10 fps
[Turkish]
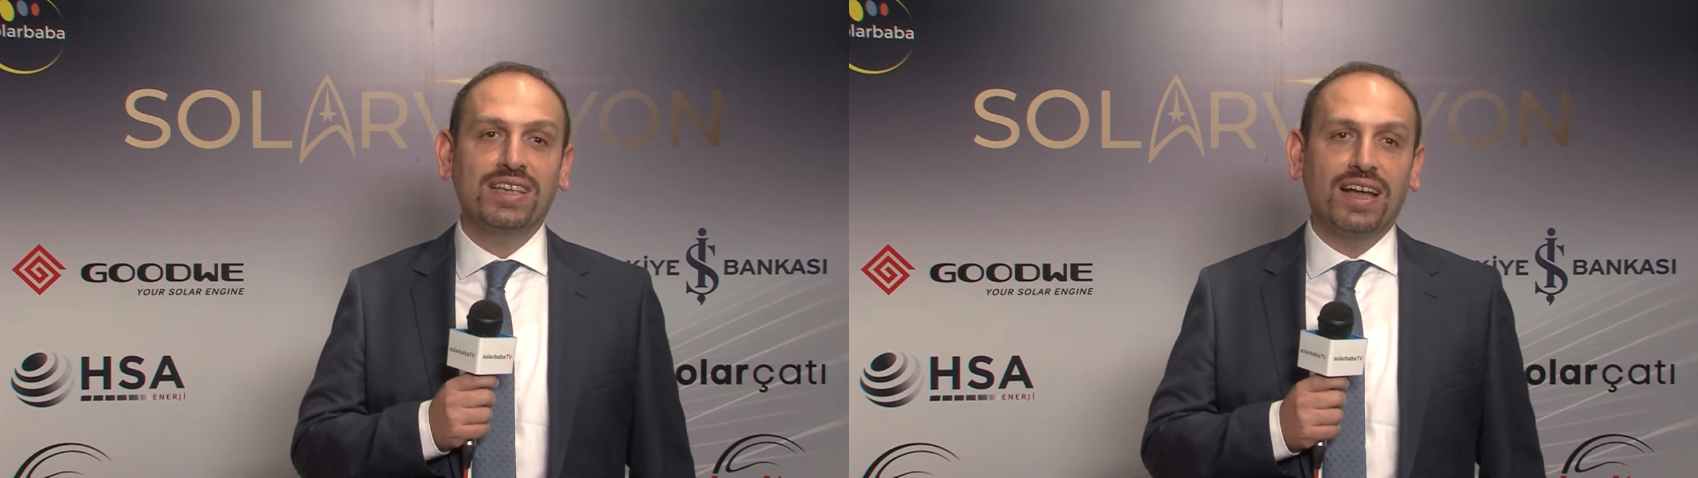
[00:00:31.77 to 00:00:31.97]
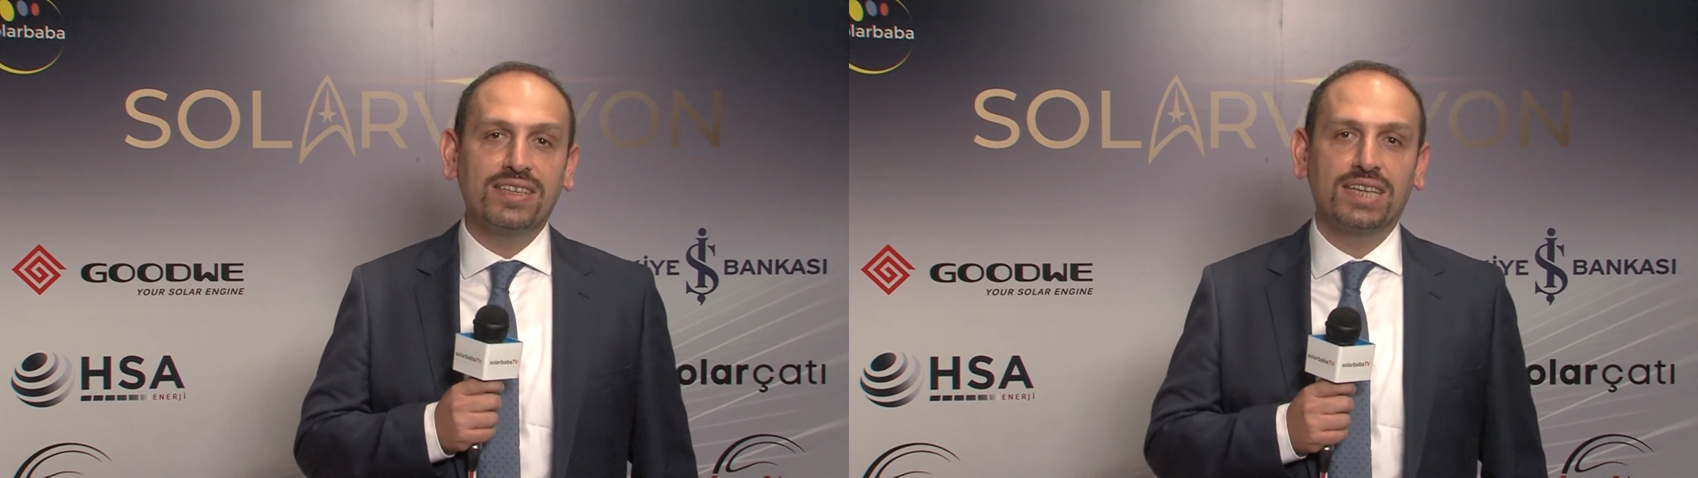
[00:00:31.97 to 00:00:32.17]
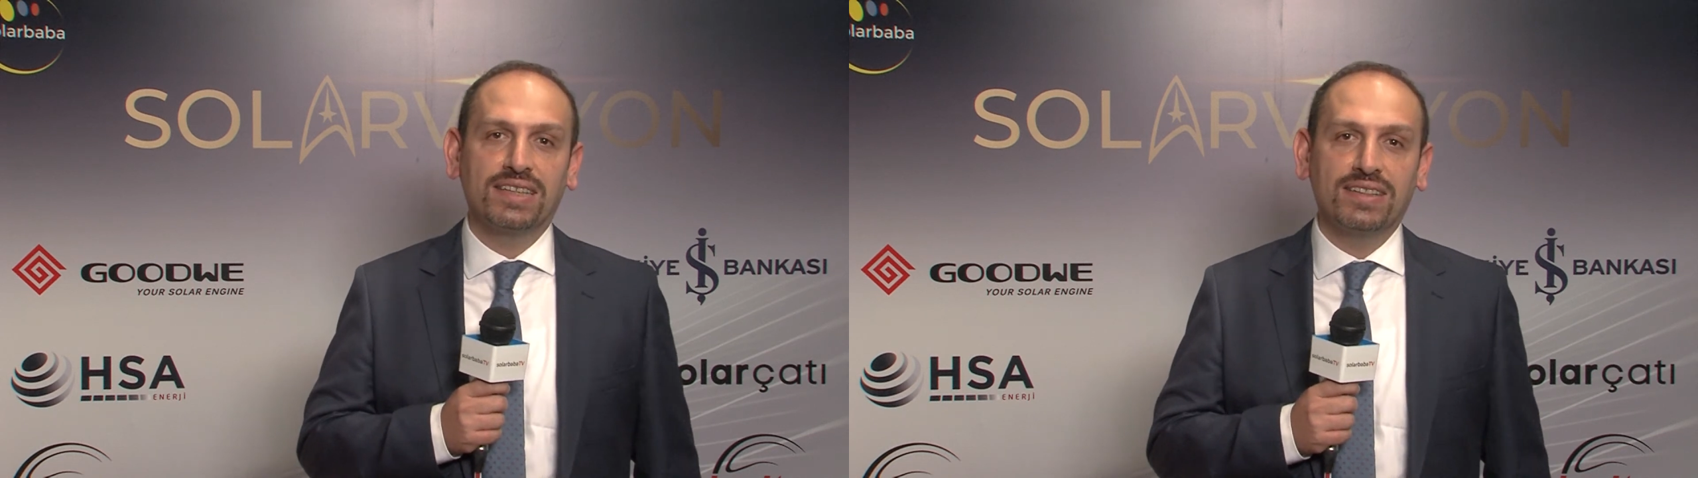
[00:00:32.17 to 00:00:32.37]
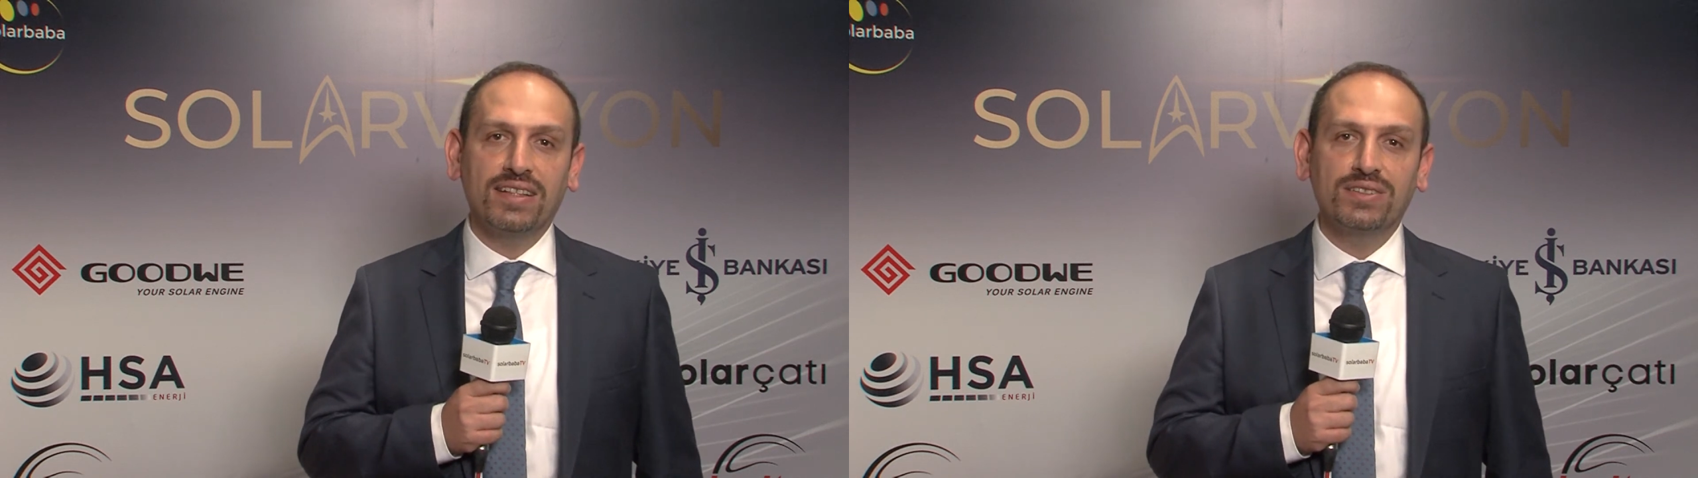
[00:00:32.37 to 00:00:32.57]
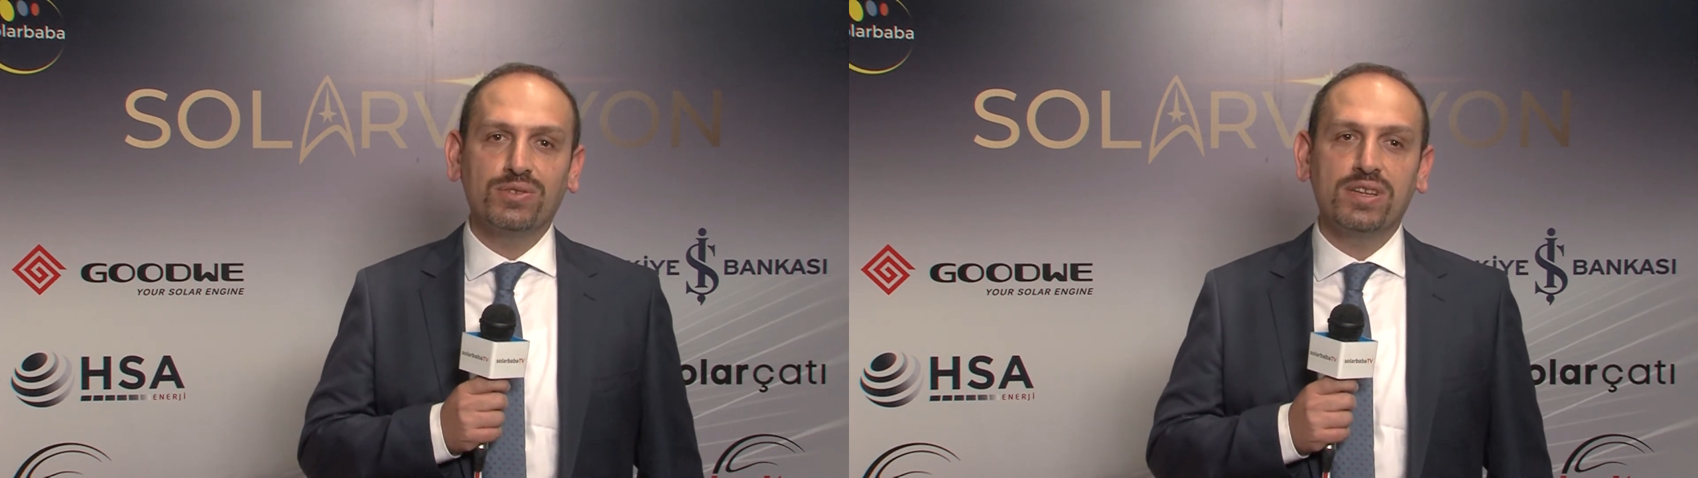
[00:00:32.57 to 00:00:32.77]

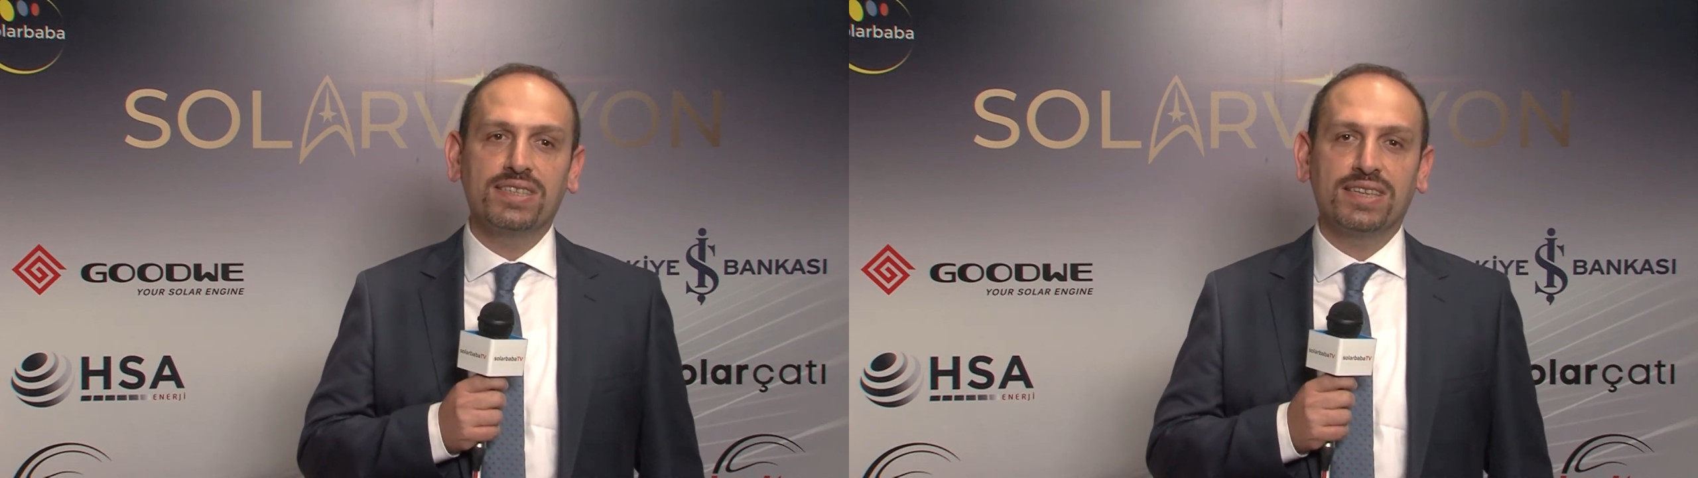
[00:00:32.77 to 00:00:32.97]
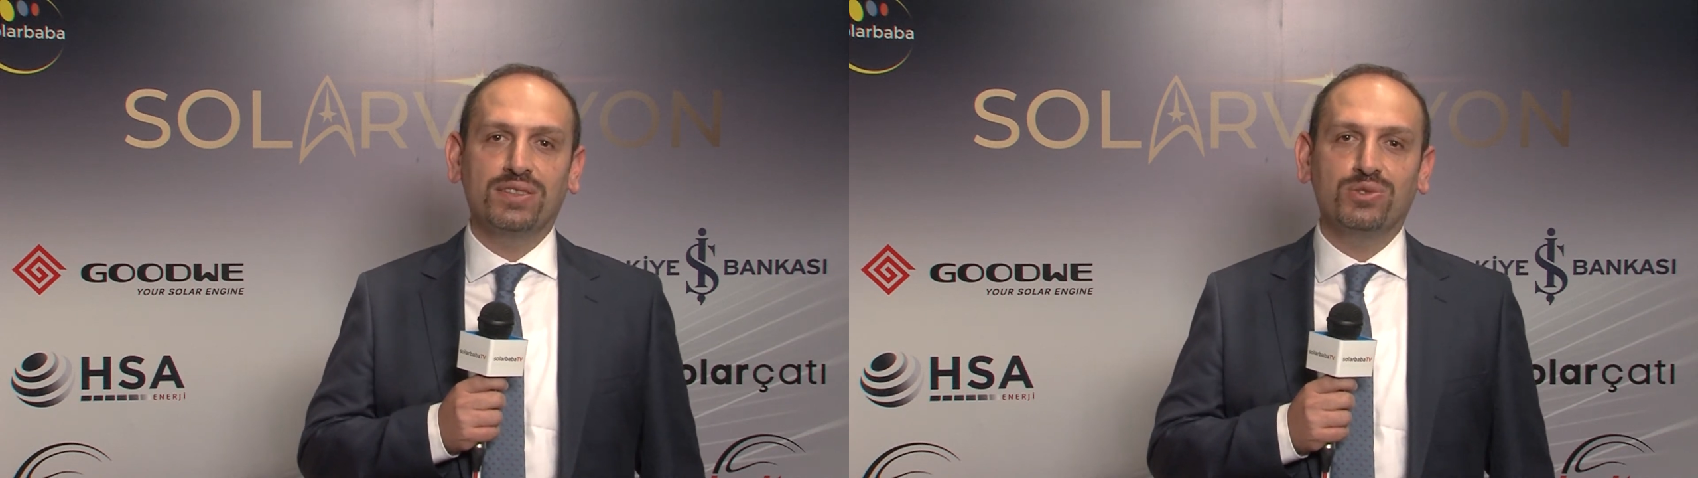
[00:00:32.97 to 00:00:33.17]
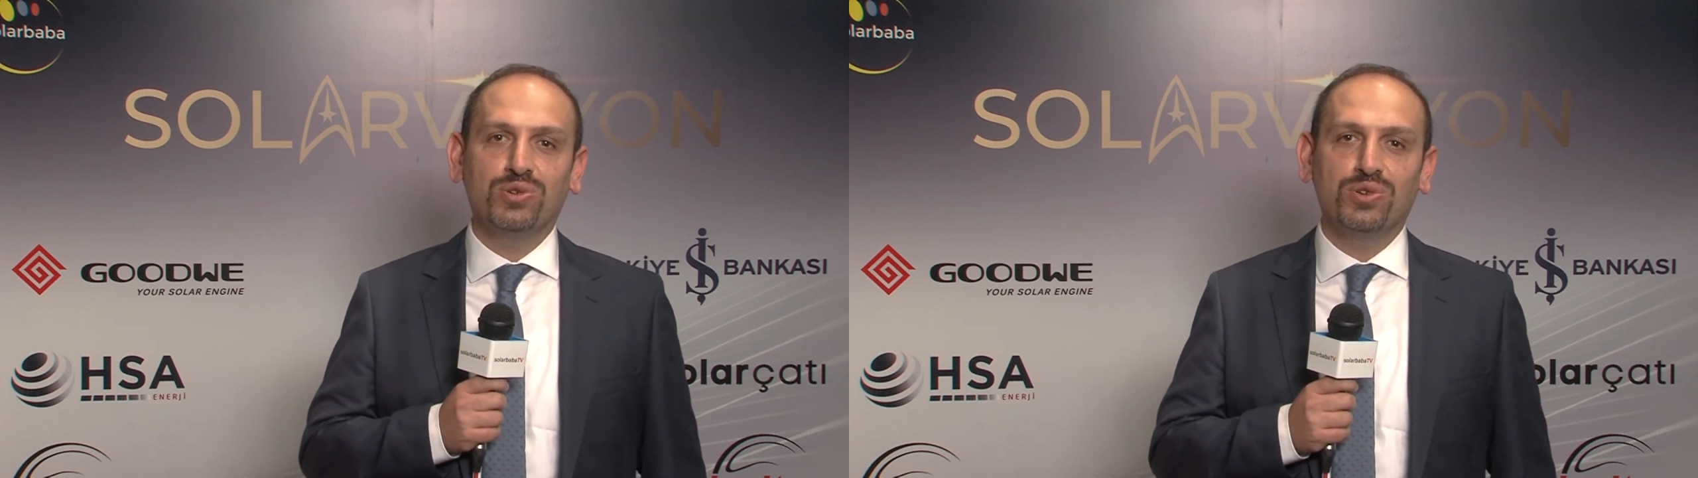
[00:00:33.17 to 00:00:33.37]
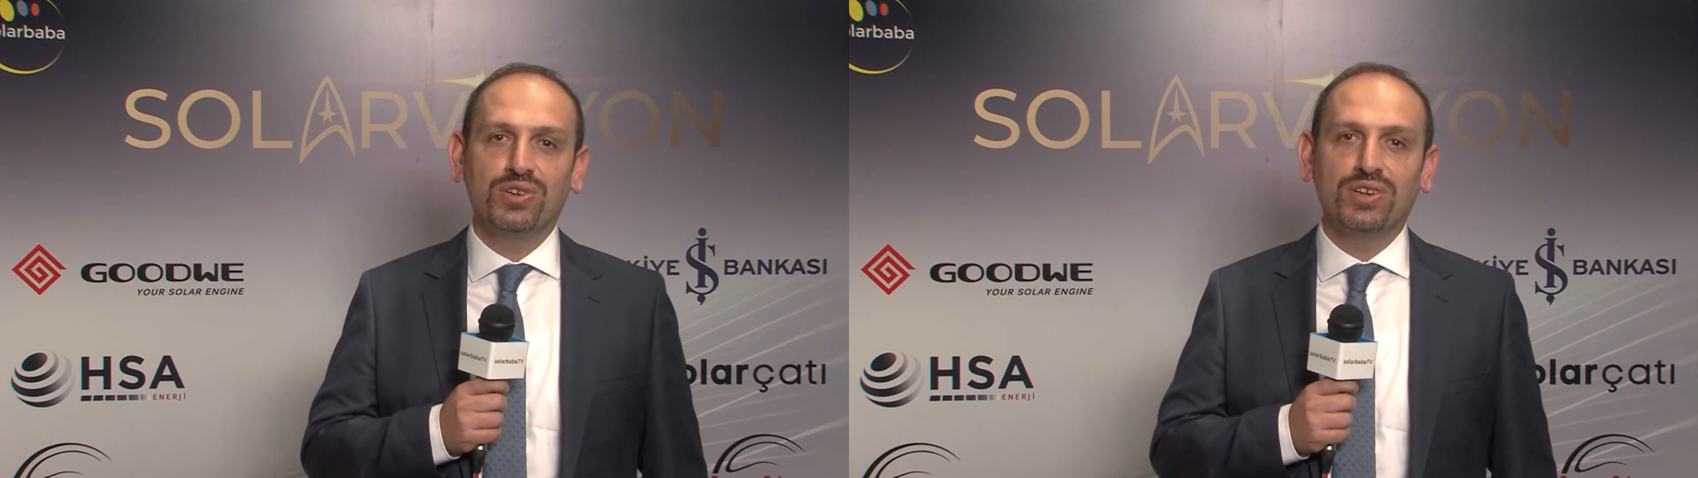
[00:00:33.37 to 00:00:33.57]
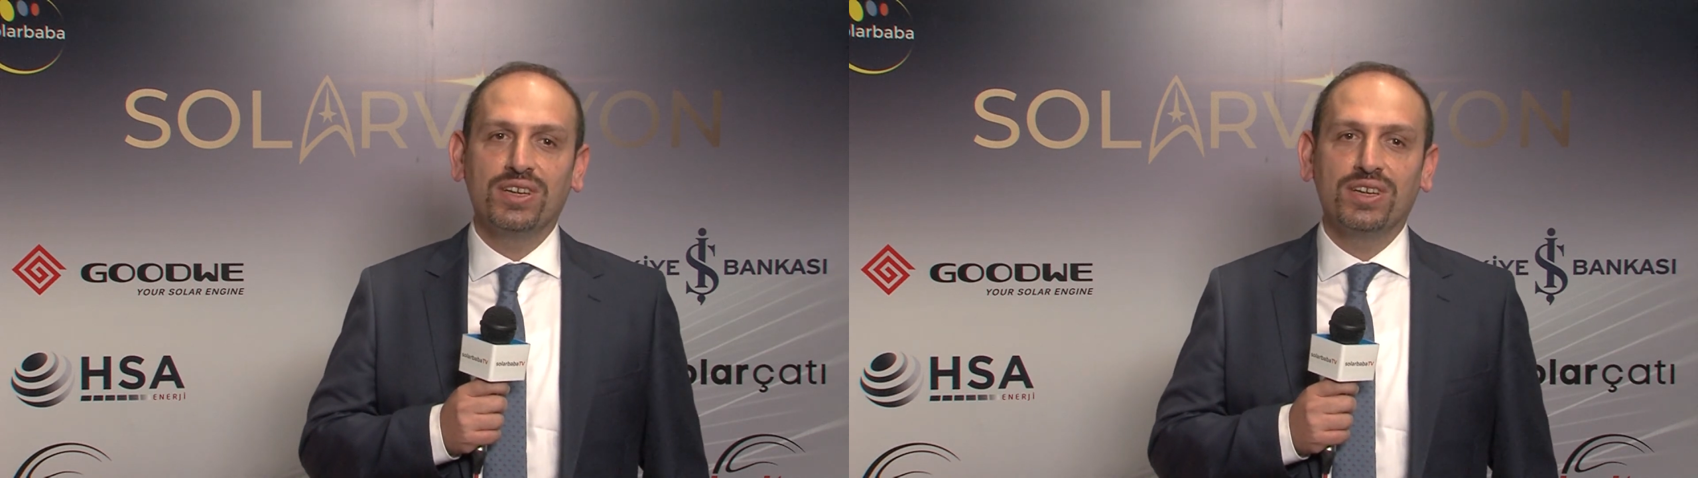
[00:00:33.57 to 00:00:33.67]
gerçekten UNES sektörü